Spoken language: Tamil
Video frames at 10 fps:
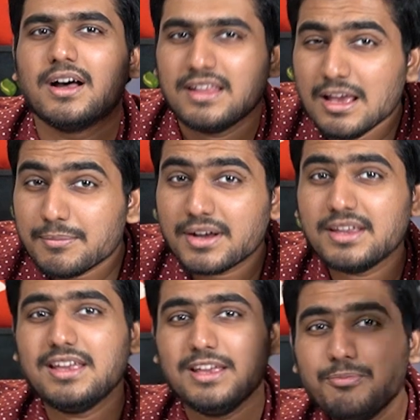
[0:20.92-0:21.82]
அதே
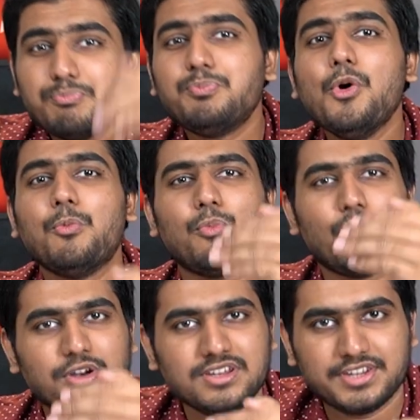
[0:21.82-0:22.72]
மாதிரி இப்போது
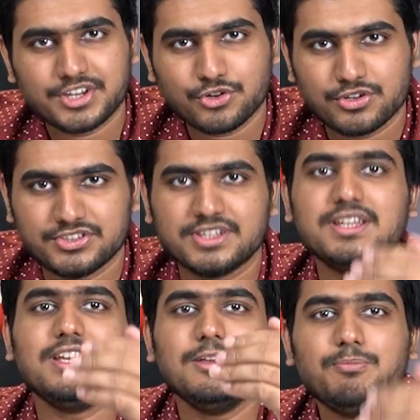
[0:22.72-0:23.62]
மாடர்ன்
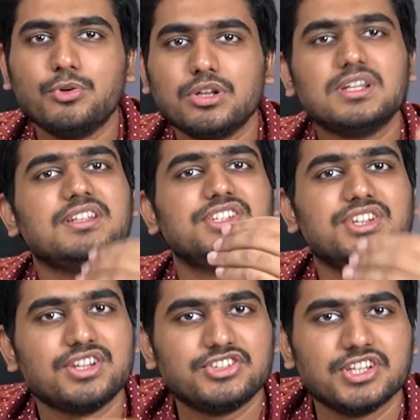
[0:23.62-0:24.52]
டெக்னாலஜிக்கு இப்போ இருக்கிற
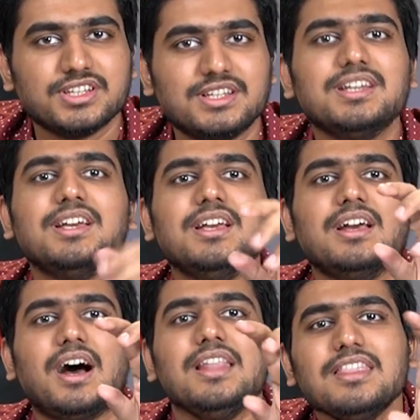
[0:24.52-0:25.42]
ஜென்ரேஷனுக்கு
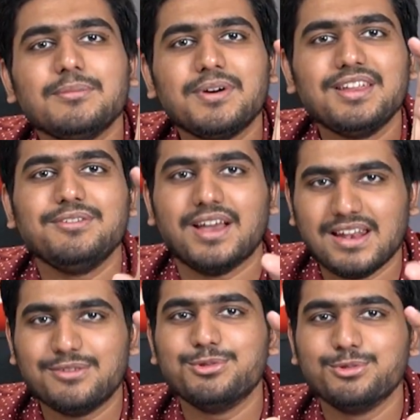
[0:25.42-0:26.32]
அந்த மாதிரி
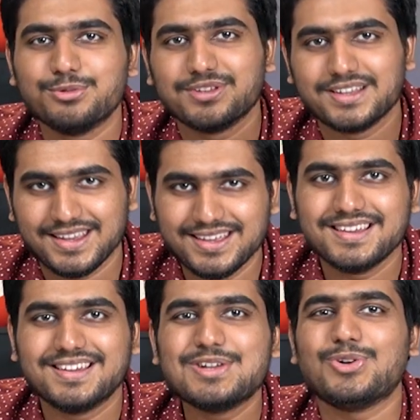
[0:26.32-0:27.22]
வேலை வந்து ஒன்று
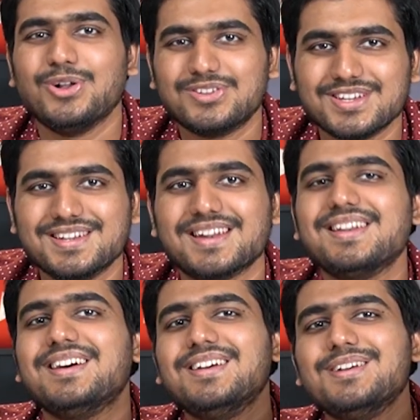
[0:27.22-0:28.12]
இருக்குது கால்
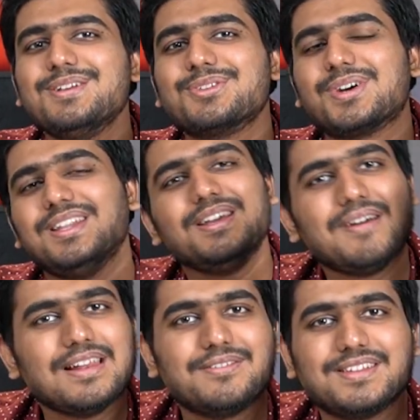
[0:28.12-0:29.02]
சென்டரில் ஸோ அந்த
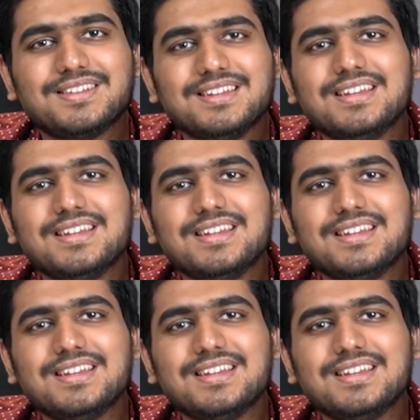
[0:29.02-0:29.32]
வேலை வந்து